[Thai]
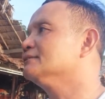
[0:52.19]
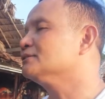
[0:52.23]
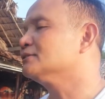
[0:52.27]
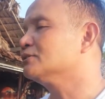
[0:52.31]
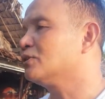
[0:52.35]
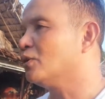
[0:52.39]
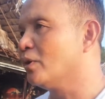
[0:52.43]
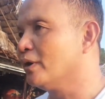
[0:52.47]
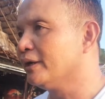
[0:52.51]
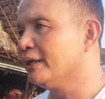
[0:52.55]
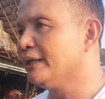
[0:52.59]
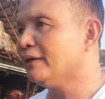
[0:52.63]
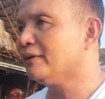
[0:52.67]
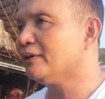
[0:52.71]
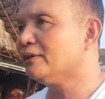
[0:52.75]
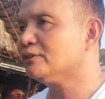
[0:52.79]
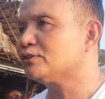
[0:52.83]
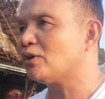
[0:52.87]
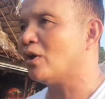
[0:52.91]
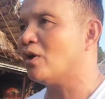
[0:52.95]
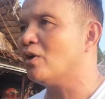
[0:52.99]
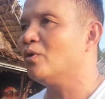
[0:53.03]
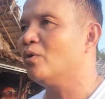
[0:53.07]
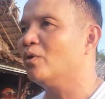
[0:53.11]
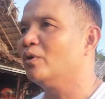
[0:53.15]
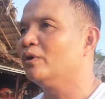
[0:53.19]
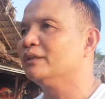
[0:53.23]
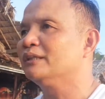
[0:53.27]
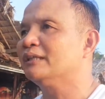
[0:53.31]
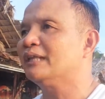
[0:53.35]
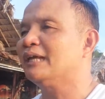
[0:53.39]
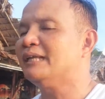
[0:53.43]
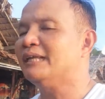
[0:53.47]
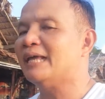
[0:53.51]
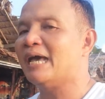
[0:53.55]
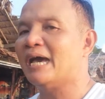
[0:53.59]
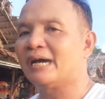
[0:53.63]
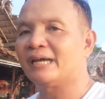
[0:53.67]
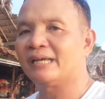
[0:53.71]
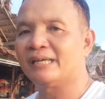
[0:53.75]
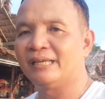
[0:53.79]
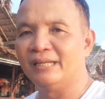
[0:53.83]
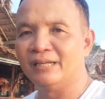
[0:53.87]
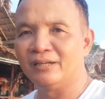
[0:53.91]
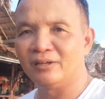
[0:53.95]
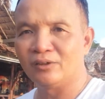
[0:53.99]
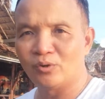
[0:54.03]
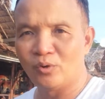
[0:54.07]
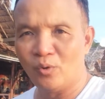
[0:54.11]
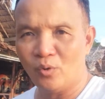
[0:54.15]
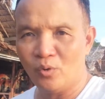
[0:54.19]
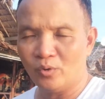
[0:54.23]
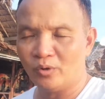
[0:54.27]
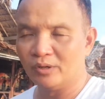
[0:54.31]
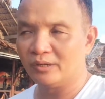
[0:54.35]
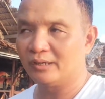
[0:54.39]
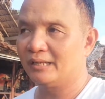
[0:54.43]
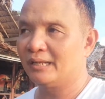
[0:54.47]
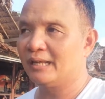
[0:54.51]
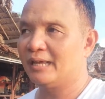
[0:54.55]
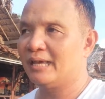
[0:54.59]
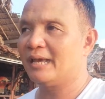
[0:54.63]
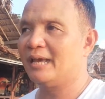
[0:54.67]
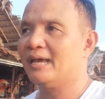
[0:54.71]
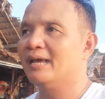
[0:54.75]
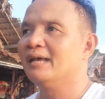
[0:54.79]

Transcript: คนเดียวหรือ 2 คนแต่อยากกินกุ้งนะฮะ